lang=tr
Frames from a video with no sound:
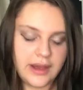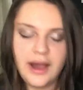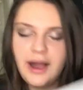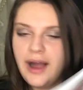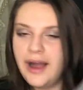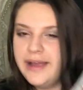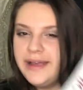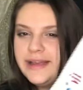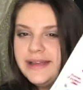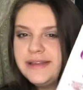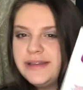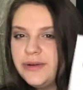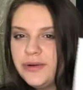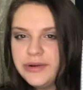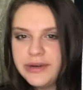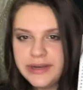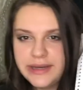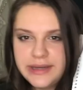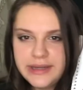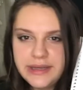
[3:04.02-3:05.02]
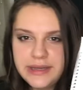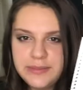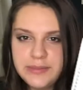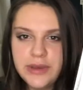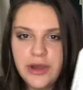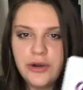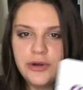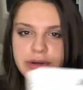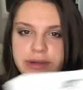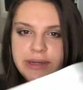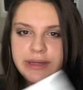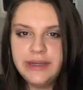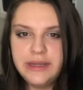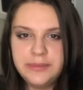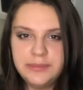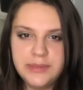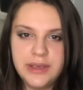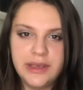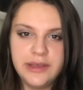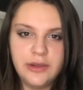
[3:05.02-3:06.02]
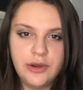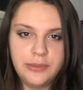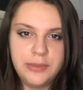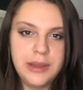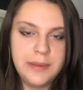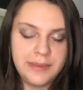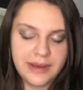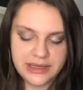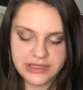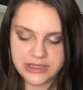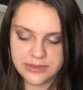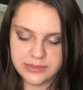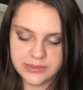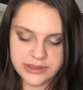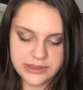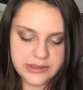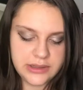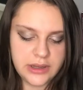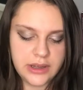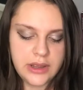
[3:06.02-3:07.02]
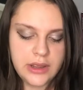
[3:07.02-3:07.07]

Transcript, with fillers: AYT organik kimya. Organik kimya görmeye başlamadık.